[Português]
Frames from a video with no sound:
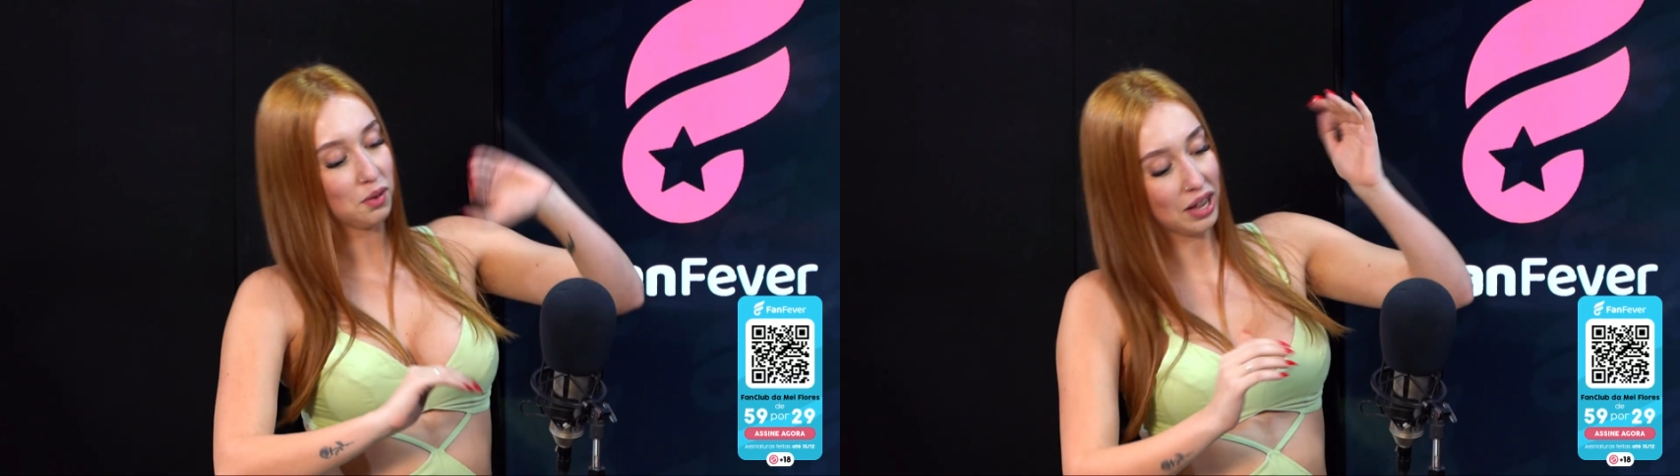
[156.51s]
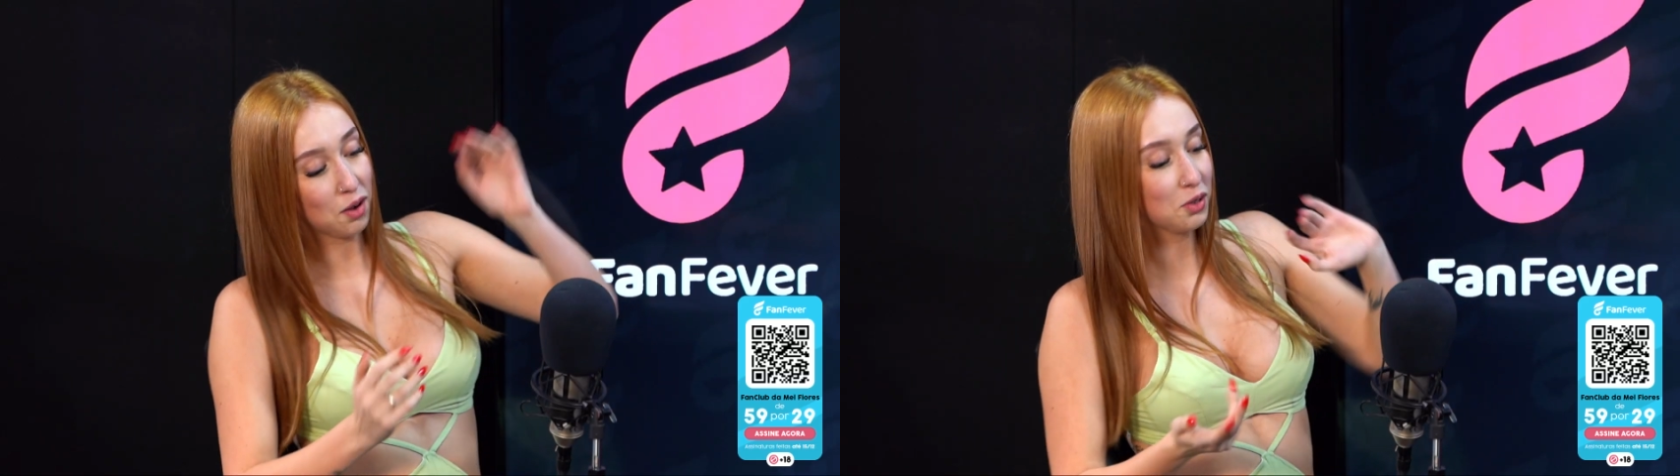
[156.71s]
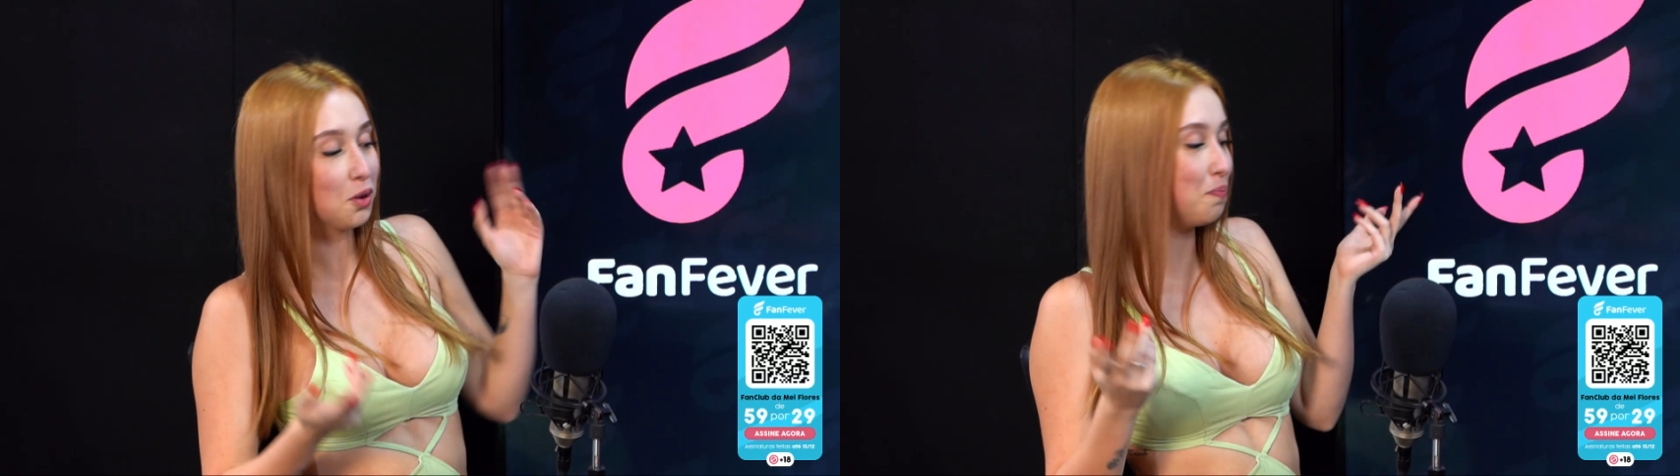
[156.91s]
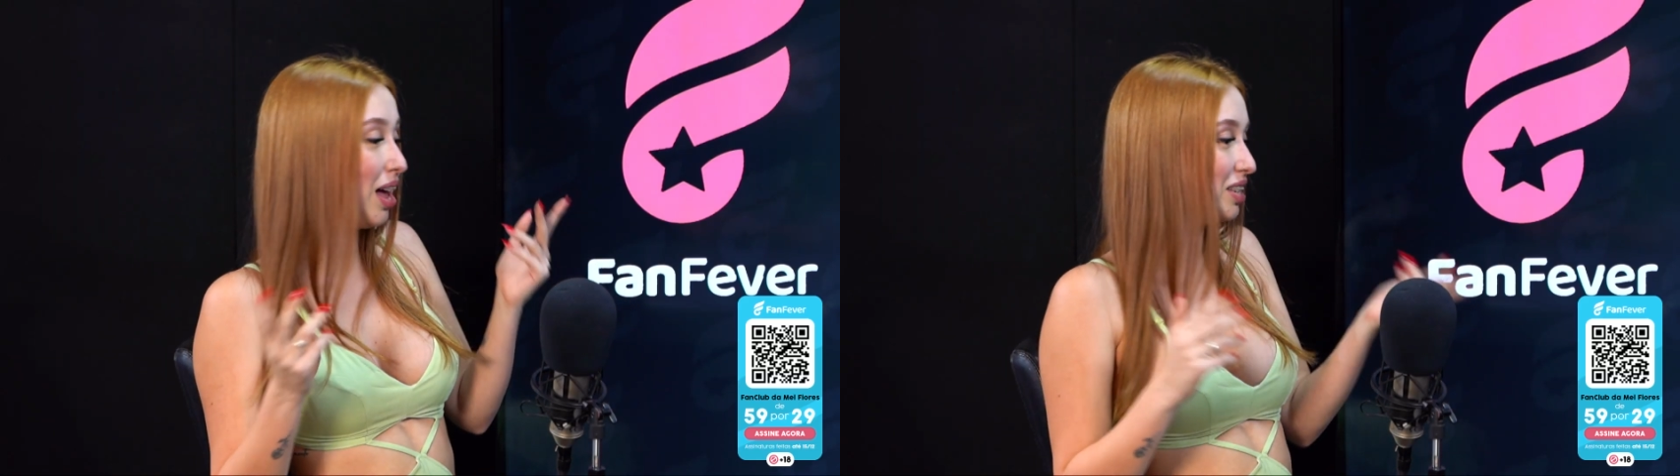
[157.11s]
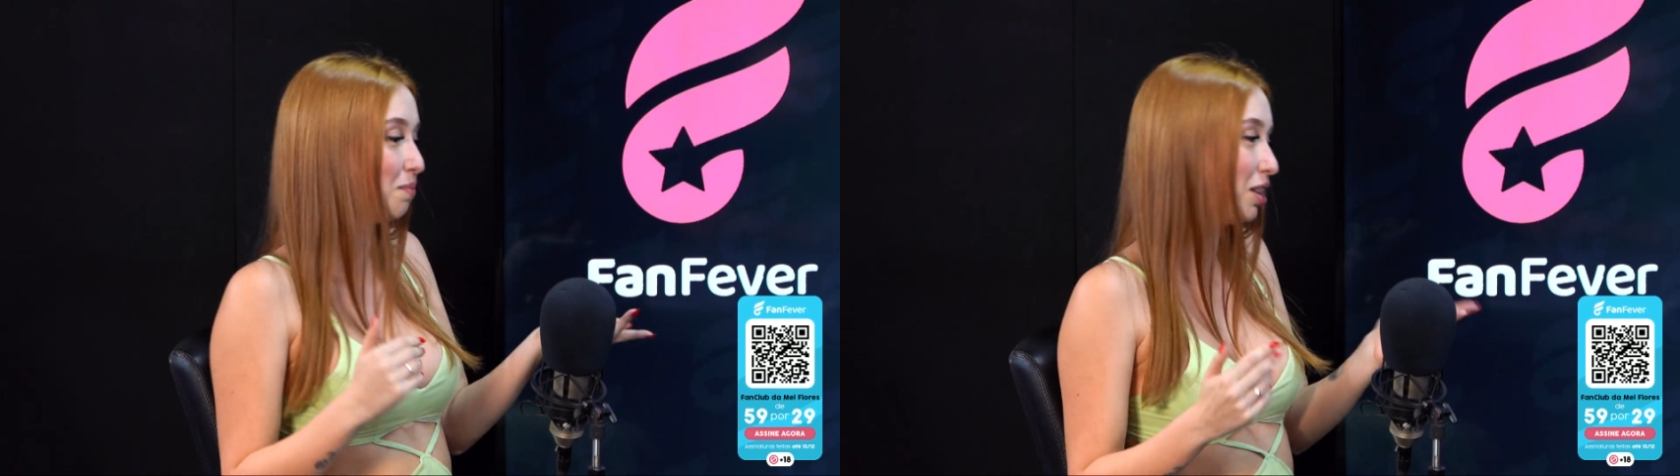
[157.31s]
eu sou
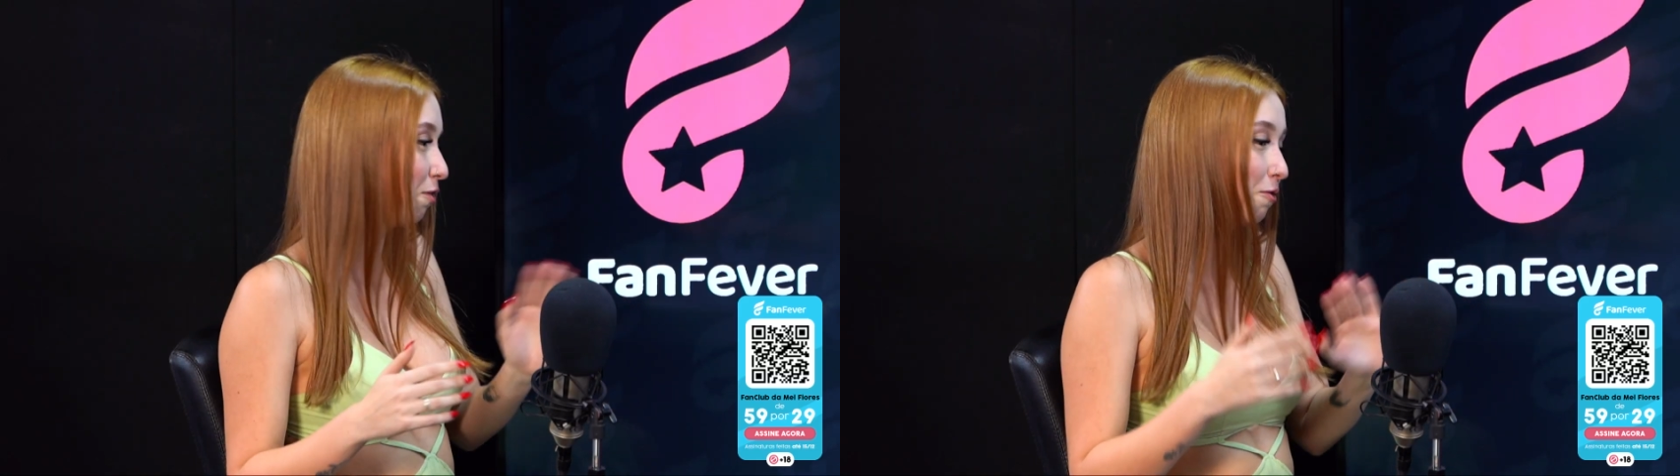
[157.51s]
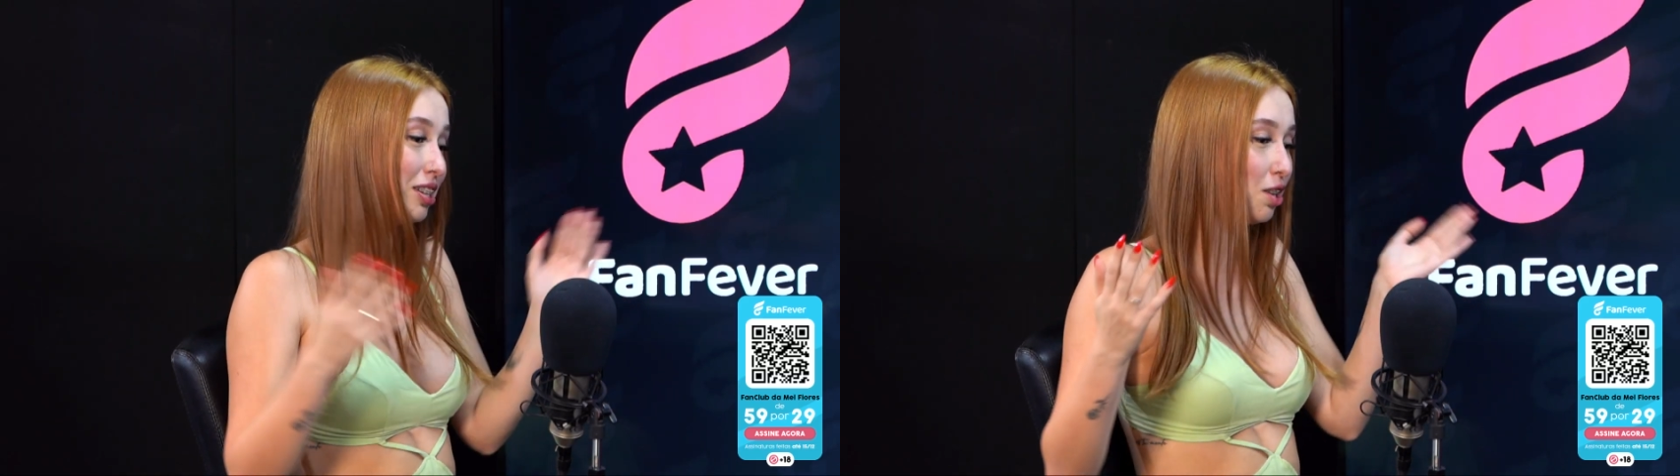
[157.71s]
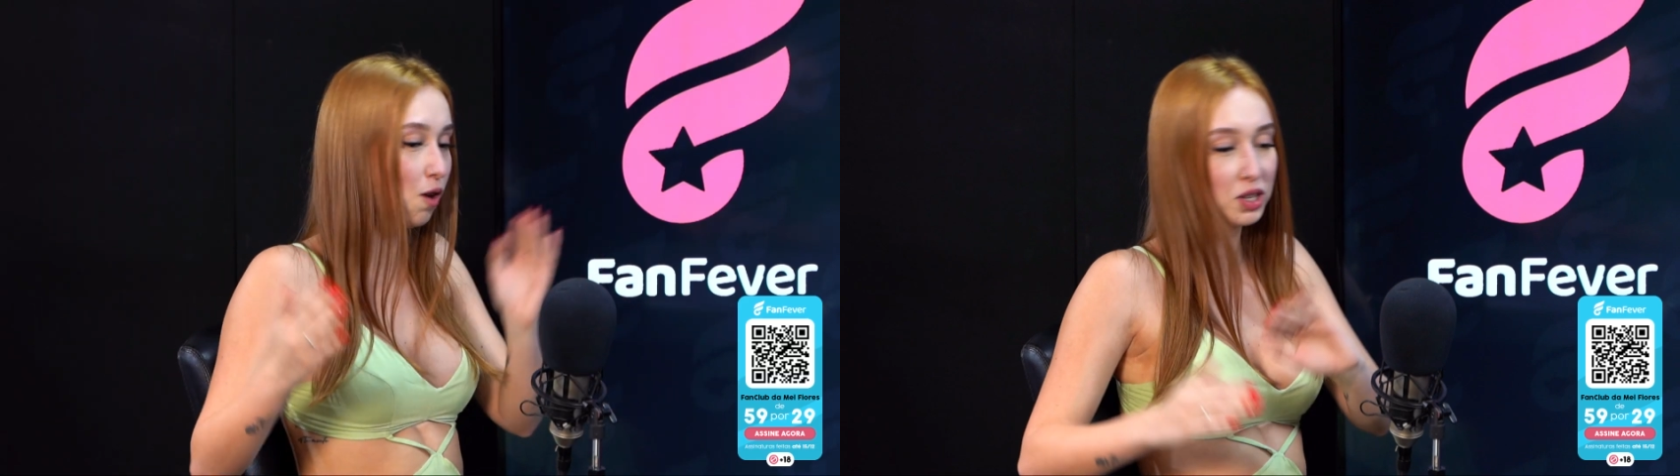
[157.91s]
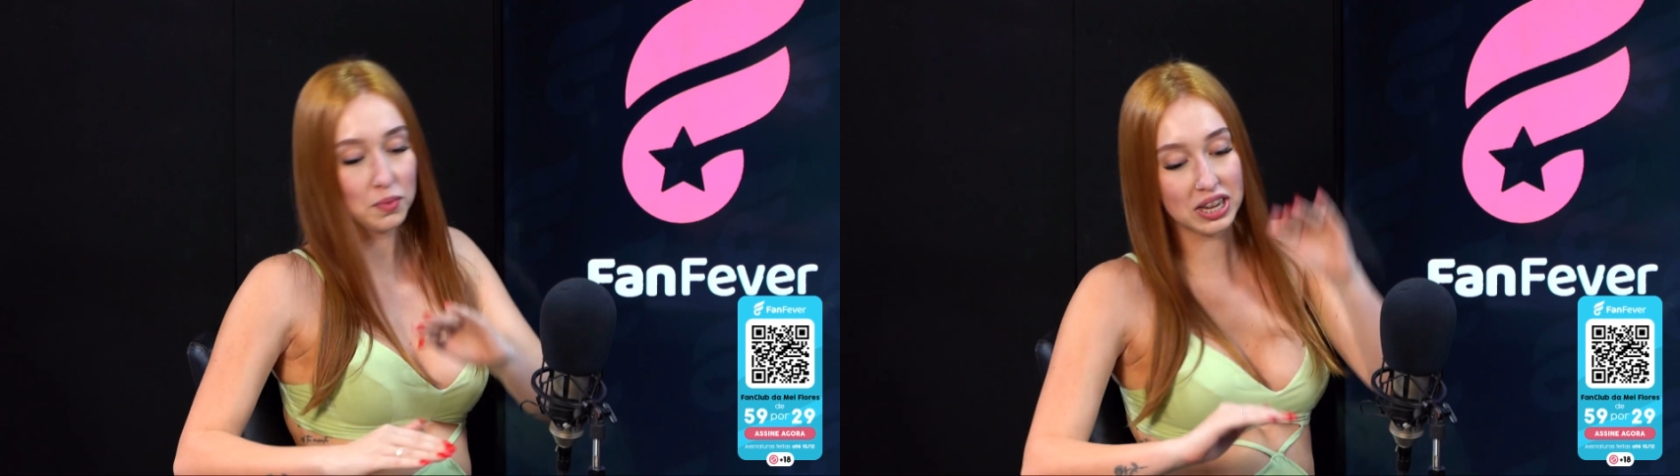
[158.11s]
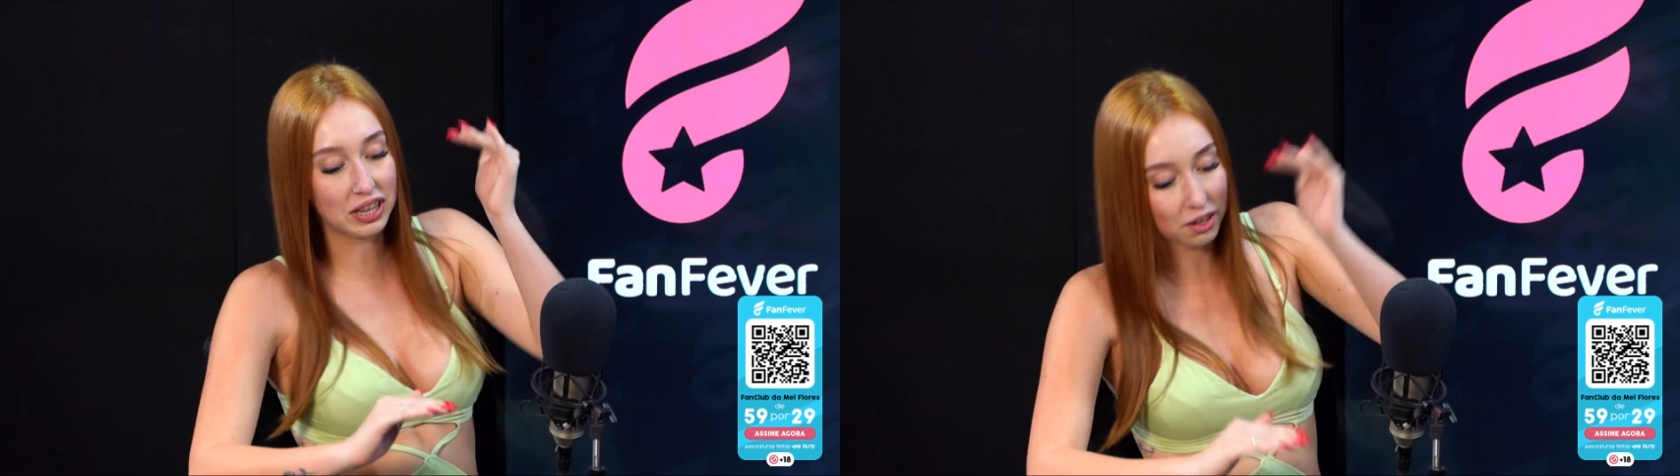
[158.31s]
péssima, eu vou fazer igual as
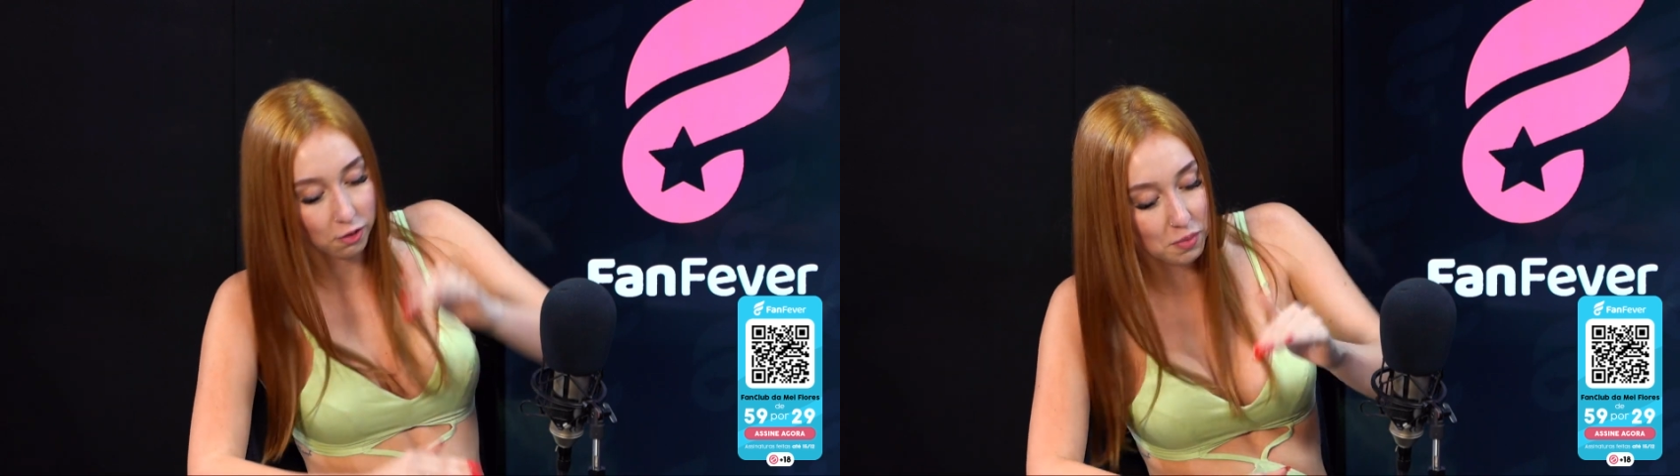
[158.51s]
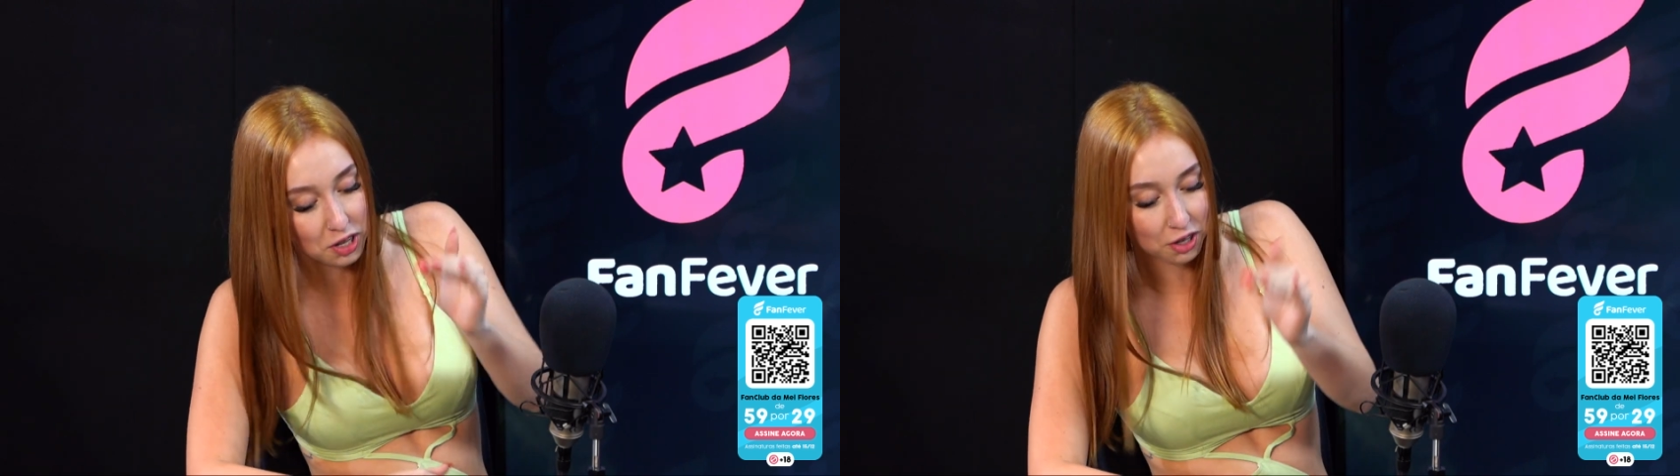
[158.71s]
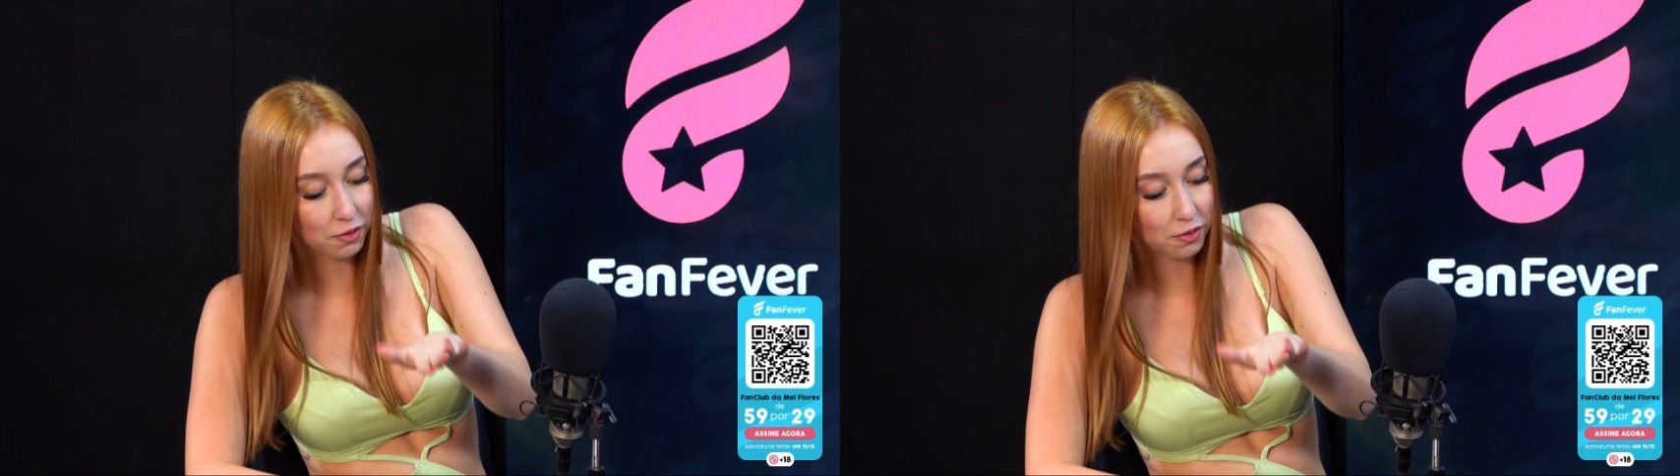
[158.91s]
meninas, que vou medir, não.